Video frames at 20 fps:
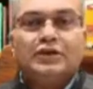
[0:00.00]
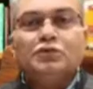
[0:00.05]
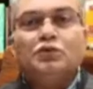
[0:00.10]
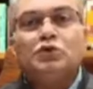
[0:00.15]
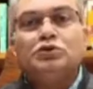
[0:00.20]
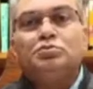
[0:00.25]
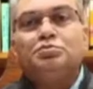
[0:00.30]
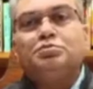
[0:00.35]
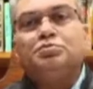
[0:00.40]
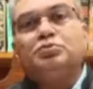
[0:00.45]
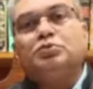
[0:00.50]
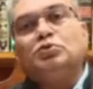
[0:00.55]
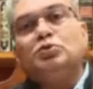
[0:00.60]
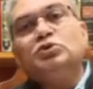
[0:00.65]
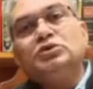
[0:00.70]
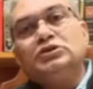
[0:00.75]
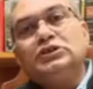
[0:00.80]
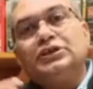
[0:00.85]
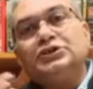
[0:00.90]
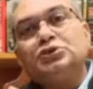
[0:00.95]
वो
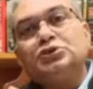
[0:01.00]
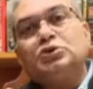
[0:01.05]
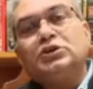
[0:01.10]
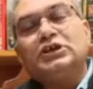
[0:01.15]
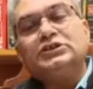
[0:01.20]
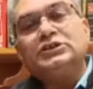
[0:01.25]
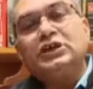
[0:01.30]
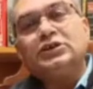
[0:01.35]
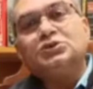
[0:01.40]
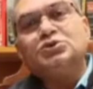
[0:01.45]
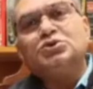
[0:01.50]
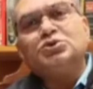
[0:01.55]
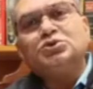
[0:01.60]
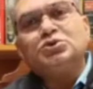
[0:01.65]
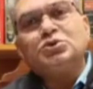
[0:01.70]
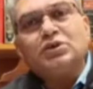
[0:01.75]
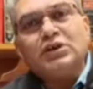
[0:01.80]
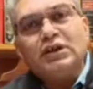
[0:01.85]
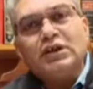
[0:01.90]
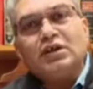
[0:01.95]
उन देशों का जासूस
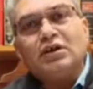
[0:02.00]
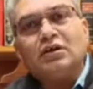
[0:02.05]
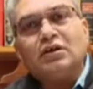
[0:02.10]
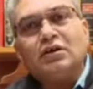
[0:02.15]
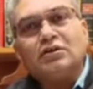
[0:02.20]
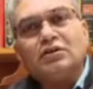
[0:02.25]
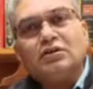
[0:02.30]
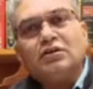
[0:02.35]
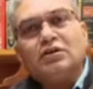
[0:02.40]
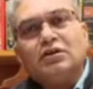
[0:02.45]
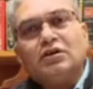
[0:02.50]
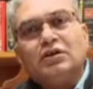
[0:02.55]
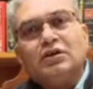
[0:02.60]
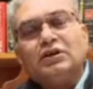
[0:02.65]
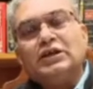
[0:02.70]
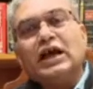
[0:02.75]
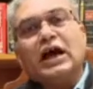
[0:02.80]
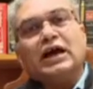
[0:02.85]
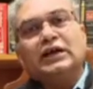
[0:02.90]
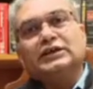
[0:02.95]
तो नहीं है
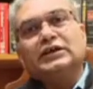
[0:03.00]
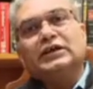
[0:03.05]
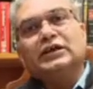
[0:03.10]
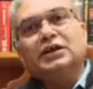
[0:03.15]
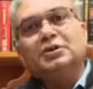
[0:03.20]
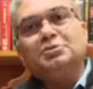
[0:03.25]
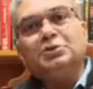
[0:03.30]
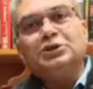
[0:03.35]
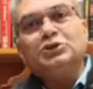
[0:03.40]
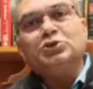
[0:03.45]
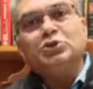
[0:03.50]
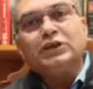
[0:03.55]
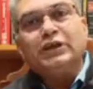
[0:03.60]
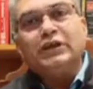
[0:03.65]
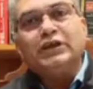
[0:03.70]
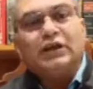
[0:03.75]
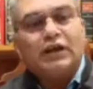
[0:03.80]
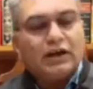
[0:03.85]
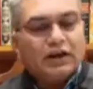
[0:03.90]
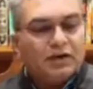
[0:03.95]
यहां के गड़बड़ी तो
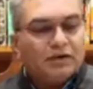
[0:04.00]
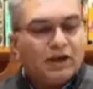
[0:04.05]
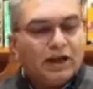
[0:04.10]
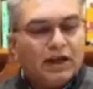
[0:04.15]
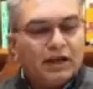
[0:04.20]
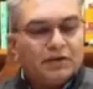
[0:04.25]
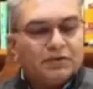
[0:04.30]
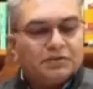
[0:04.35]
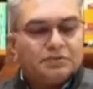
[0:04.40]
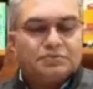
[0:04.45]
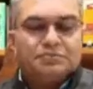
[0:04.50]
नहीं करने वाला है